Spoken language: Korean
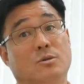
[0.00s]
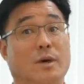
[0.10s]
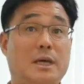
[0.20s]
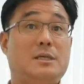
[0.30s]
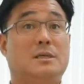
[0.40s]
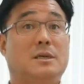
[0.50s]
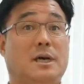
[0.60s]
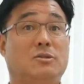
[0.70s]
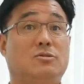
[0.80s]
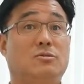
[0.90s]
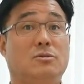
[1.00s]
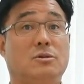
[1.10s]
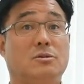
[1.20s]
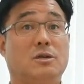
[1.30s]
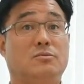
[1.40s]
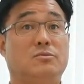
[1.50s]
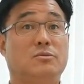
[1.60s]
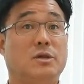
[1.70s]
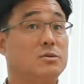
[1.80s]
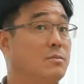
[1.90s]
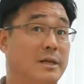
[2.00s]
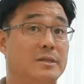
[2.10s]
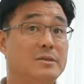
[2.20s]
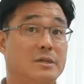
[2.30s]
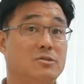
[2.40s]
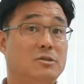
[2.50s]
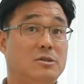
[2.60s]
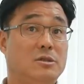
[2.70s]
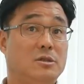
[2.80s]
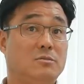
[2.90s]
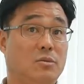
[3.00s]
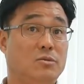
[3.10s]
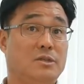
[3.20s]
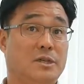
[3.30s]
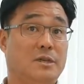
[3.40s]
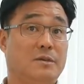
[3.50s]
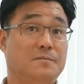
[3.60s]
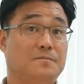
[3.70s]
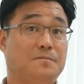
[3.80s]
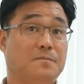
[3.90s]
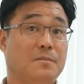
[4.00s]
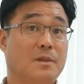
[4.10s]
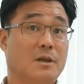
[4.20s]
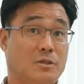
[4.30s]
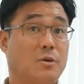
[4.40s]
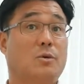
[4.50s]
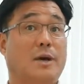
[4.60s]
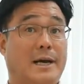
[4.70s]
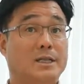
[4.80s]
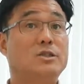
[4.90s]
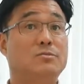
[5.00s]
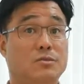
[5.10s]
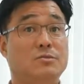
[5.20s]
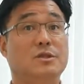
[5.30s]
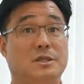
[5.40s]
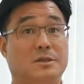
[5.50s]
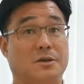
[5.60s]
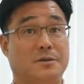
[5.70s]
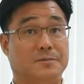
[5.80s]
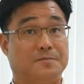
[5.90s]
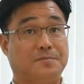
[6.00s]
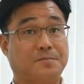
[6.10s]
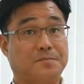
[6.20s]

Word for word: 또 에이직을 가지고 그런 제품을 계속 만들어낼 수 있을지도 모르잖아요. 그러니까 서로가 아쉬운 부분이 있어요.